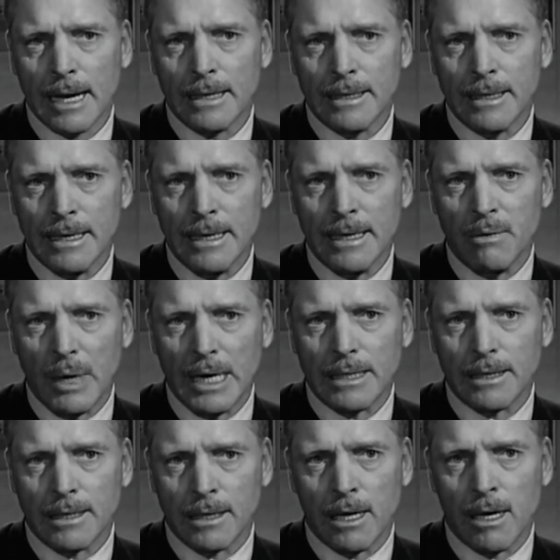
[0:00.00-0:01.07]
Y no
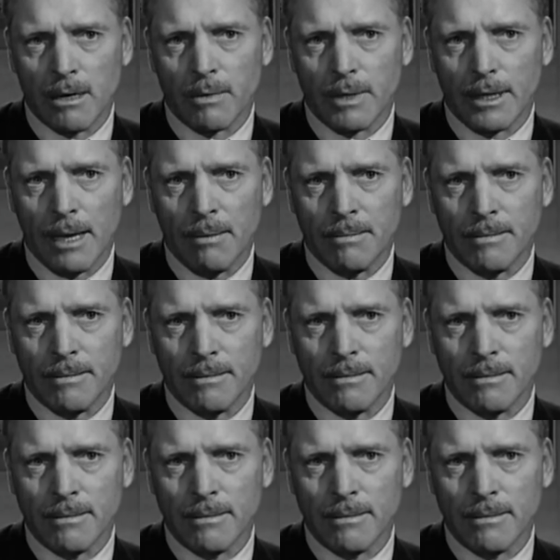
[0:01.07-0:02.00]
obstante siguió a su lado.